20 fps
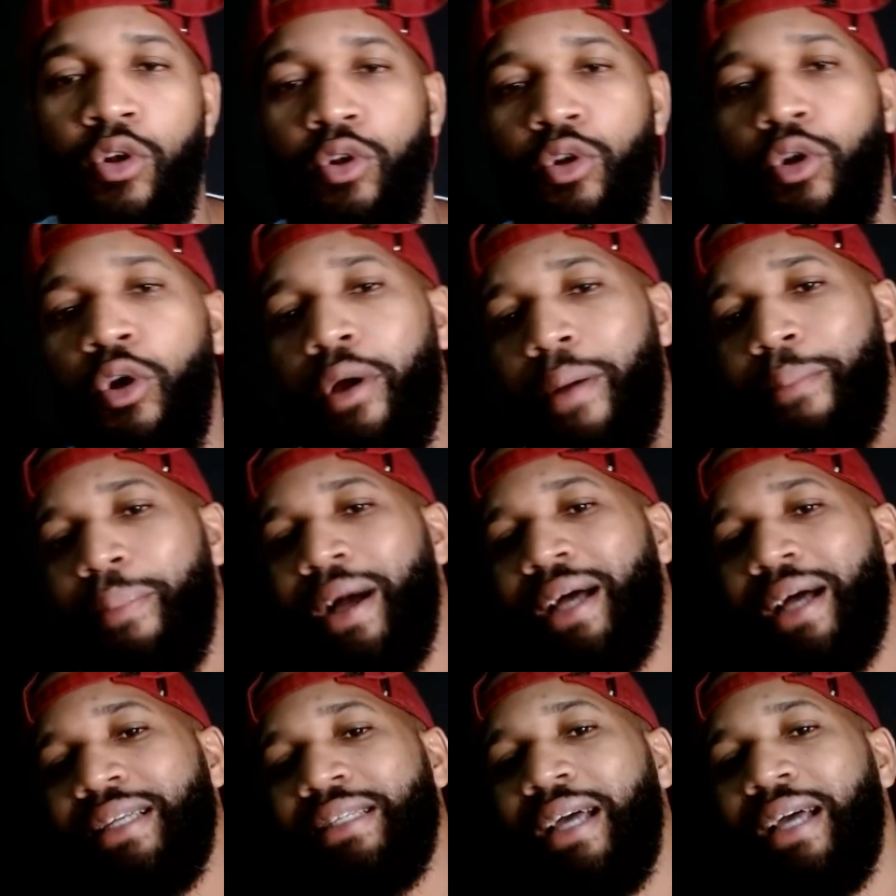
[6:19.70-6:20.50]
Lo que
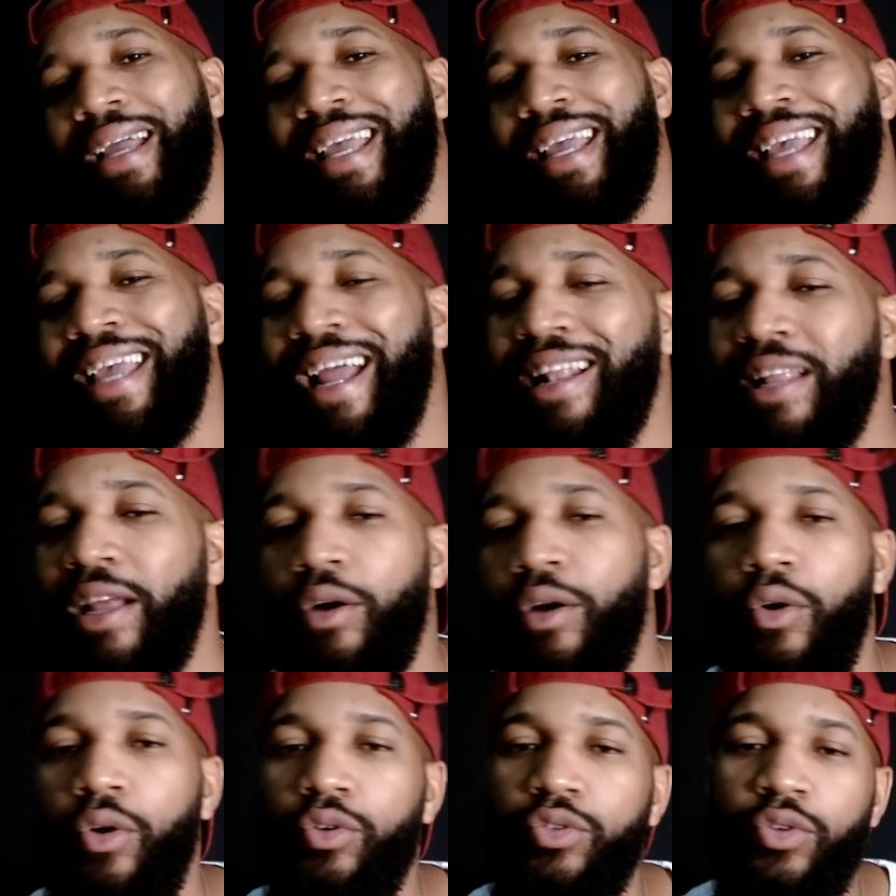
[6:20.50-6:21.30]
pasa que el
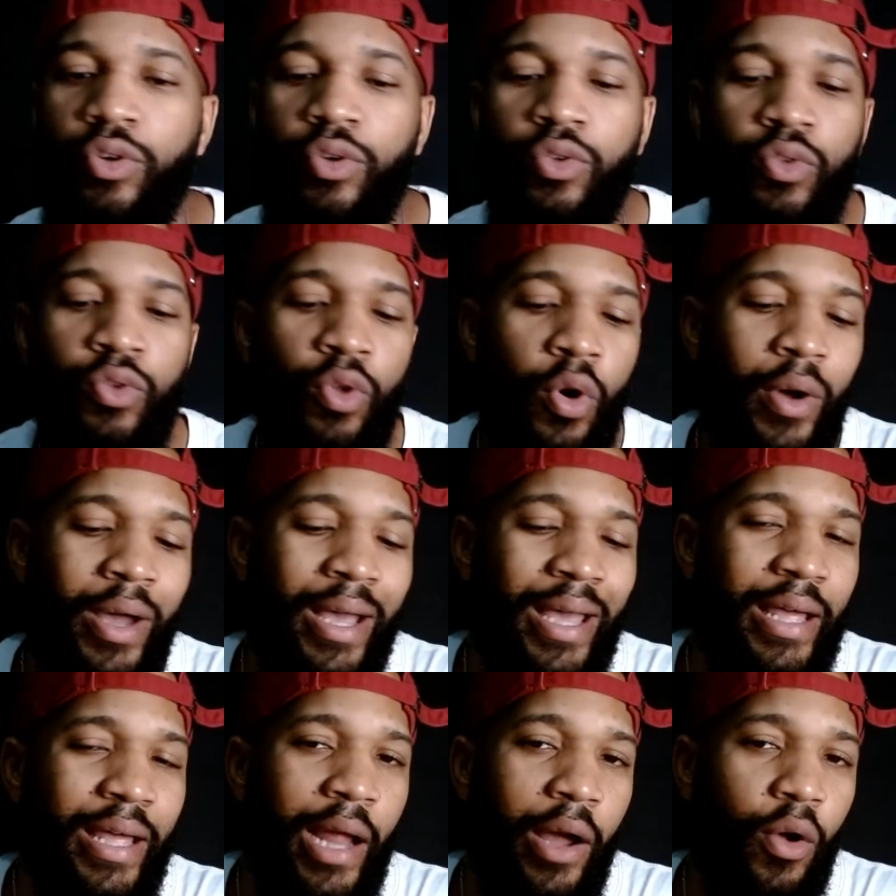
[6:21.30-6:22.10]
negocio no
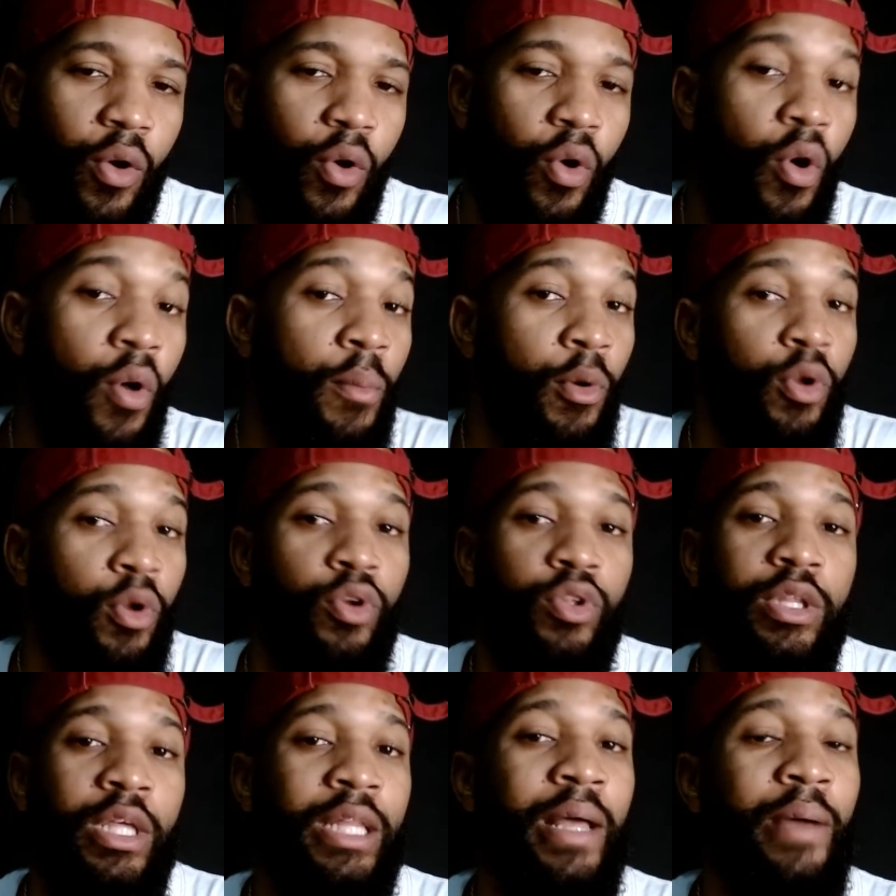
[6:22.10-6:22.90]
era como
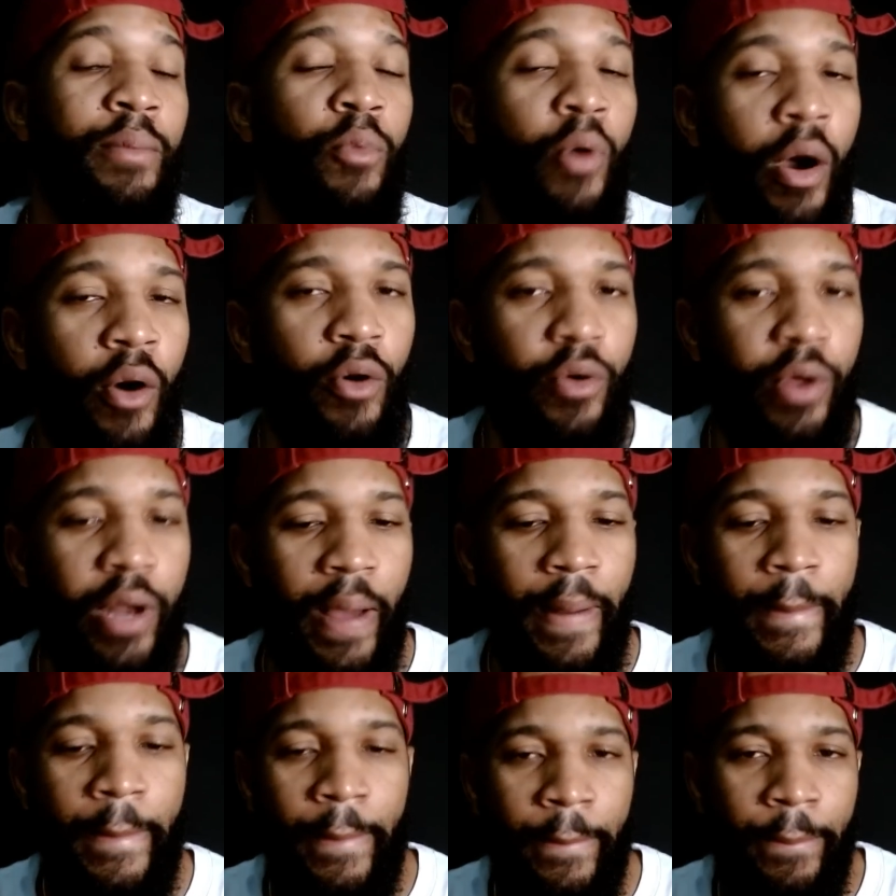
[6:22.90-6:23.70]
lo tenemos ahora.